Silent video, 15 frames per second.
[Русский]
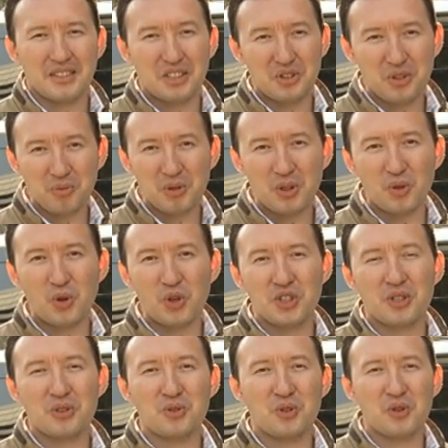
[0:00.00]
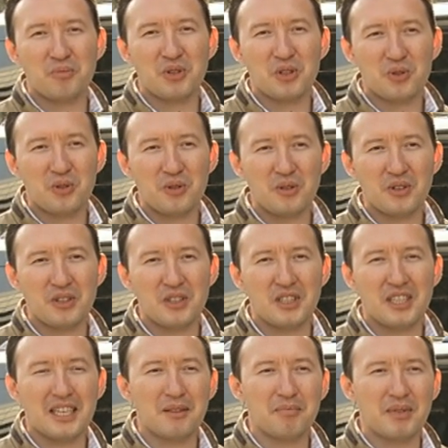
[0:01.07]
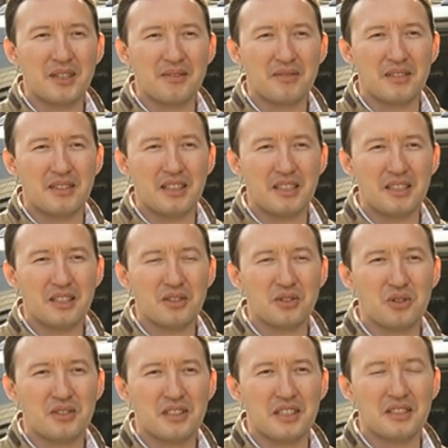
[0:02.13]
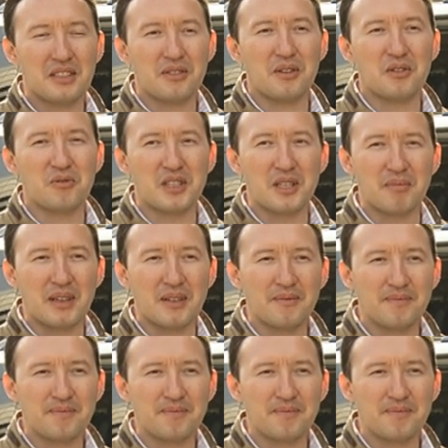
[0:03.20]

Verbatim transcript: Я думаю, очень удобная услуга от НПФ для тех, кто ценит свое время.